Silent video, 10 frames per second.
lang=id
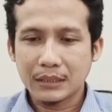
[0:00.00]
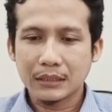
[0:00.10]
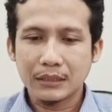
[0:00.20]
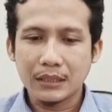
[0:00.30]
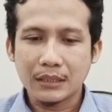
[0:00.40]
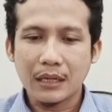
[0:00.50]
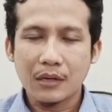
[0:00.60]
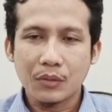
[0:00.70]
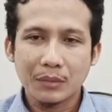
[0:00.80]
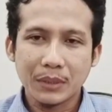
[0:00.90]
ketika
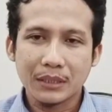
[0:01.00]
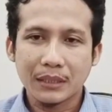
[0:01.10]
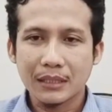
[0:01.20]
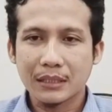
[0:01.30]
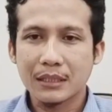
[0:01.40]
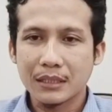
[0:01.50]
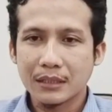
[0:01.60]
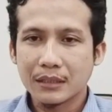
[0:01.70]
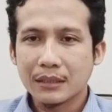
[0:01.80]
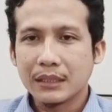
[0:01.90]
awal migrasi
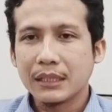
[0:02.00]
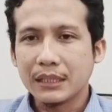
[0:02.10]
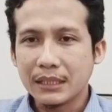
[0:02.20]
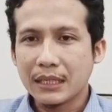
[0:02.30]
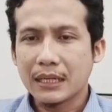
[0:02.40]
ini